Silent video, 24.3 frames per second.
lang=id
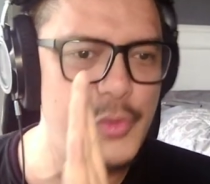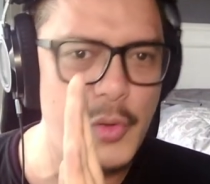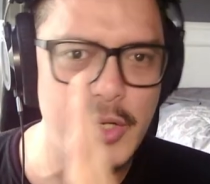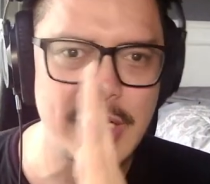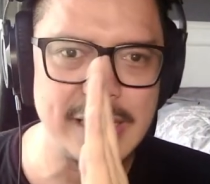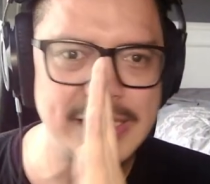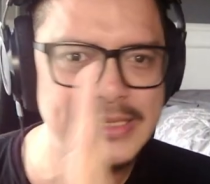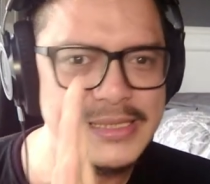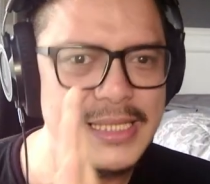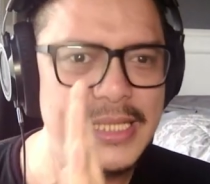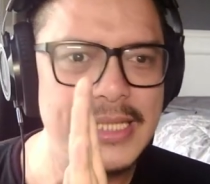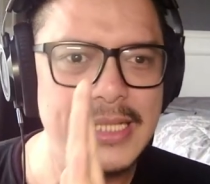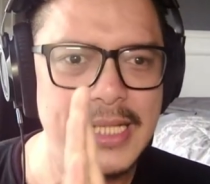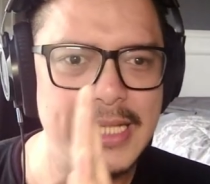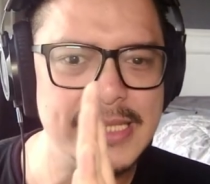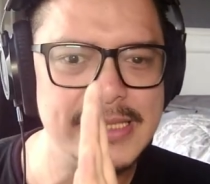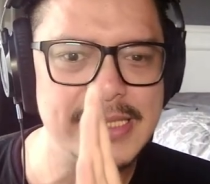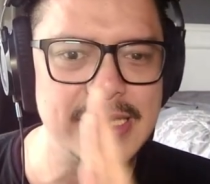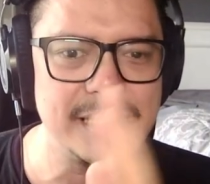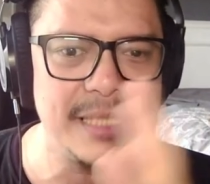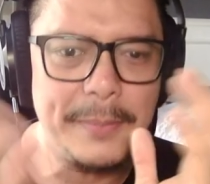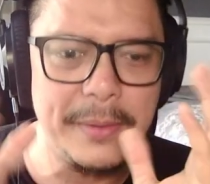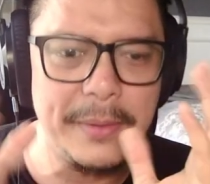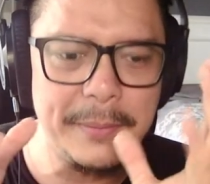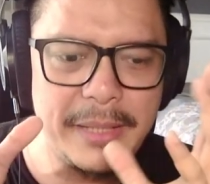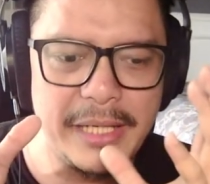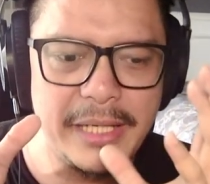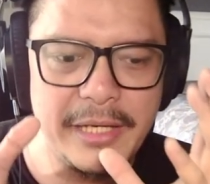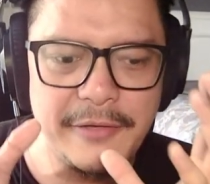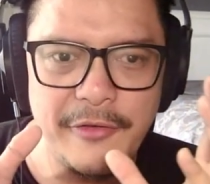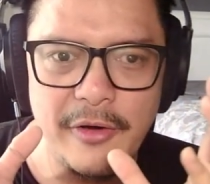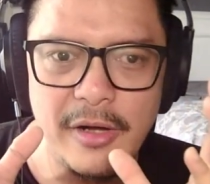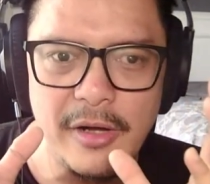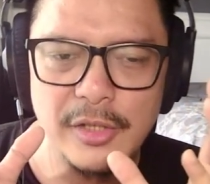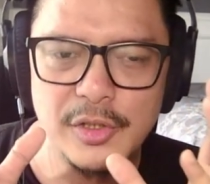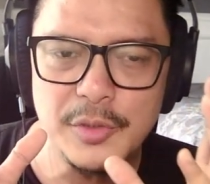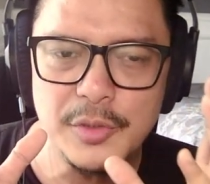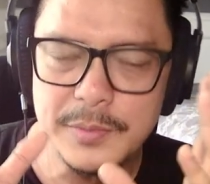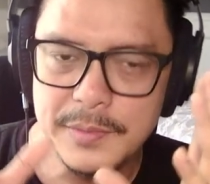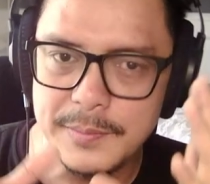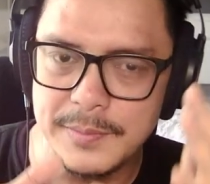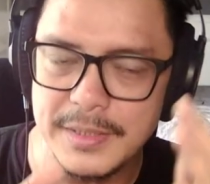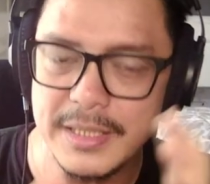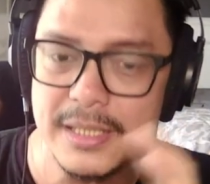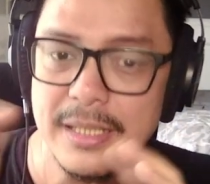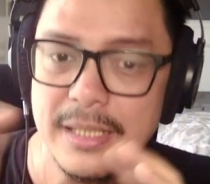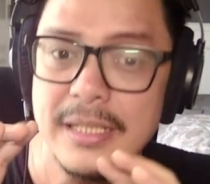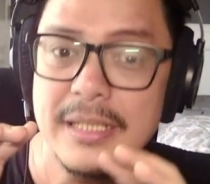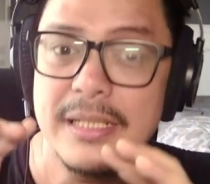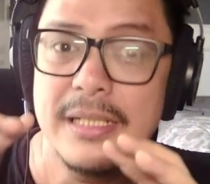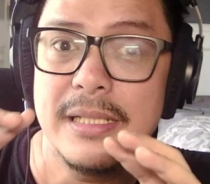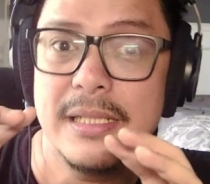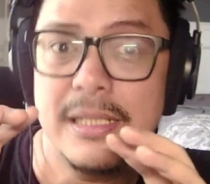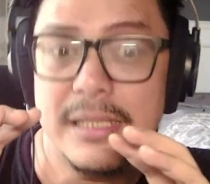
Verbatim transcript: suara Chen guys ya, tapi backing vokal tuh bener